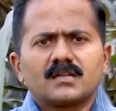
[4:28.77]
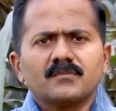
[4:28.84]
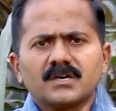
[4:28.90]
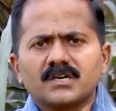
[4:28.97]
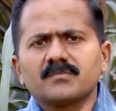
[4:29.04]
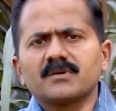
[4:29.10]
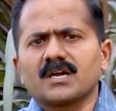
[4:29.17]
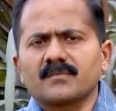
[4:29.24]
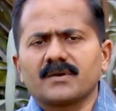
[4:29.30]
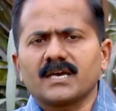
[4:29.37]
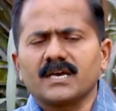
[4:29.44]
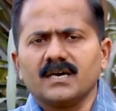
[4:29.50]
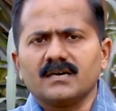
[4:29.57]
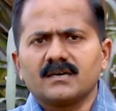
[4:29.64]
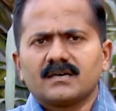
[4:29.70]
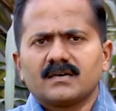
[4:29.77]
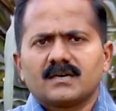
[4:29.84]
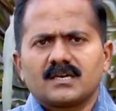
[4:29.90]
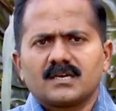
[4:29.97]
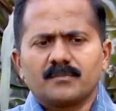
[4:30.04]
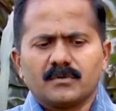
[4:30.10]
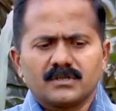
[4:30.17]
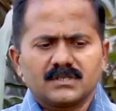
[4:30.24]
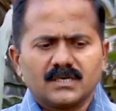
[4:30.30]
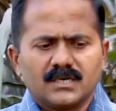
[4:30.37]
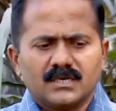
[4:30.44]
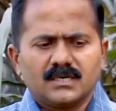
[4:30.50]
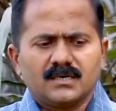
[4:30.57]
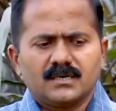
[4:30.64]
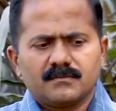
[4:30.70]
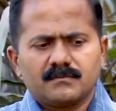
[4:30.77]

அது மட்டும் இல்லாமங்க இப்போ அந்த